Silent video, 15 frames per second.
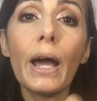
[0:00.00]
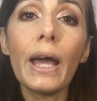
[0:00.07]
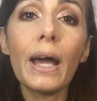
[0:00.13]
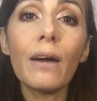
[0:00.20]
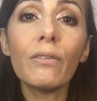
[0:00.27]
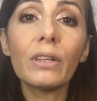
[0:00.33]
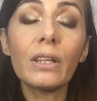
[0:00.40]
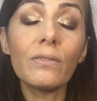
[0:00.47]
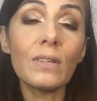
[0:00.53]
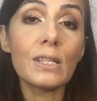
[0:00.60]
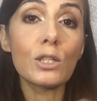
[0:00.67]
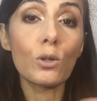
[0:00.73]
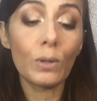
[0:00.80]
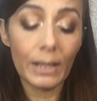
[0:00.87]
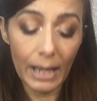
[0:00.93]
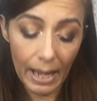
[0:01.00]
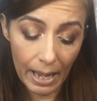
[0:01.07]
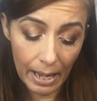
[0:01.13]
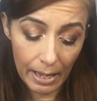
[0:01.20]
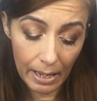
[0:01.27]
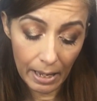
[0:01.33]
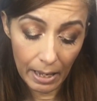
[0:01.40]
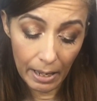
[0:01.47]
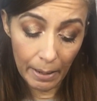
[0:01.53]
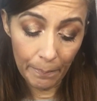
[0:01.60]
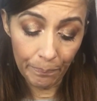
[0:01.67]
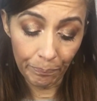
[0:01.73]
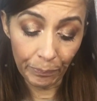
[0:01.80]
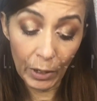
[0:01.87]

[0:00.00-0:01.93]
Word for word: e avete visto che ehm,